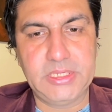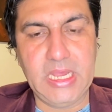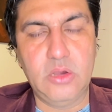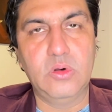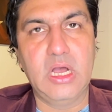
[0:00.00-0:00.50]

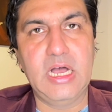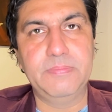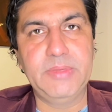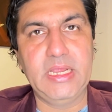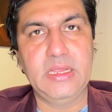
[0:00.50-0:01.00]
क्या हुआ
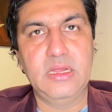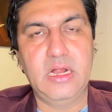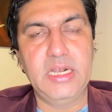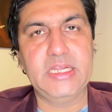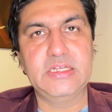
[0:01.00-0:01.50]
आपने
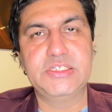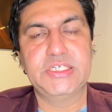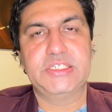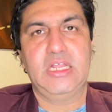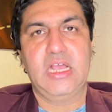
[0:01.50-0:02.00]
आर्टिकल
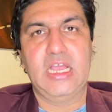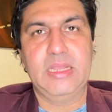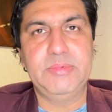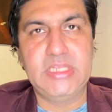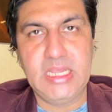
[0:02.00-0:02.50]
सिक्स लगा
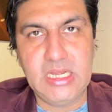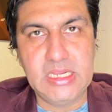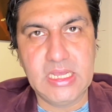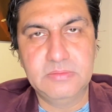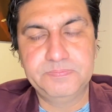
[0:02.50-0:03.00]
के भी देख
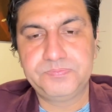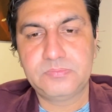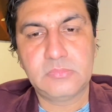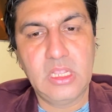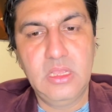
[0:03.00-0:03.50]
लिया
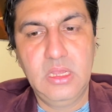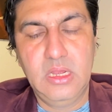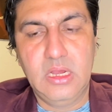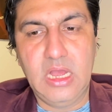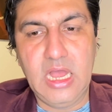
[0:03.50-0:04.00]

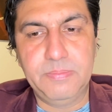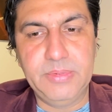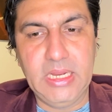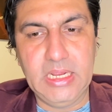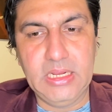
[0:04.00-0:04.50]

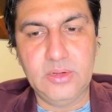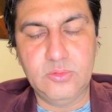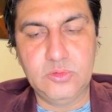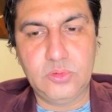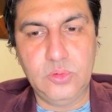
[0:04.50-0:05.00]
आपने
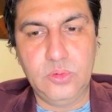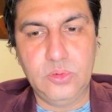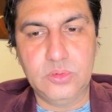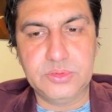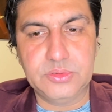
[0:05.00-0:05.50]

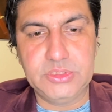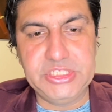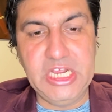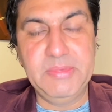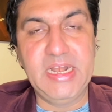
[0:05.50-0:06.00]
उनको
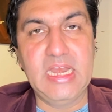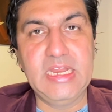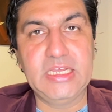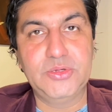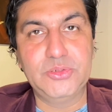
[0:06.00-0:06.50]
जेल में
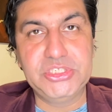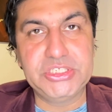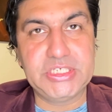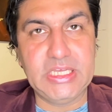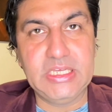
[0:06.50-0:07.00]
डालने की
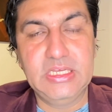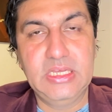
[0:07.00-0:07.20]
कोशिश की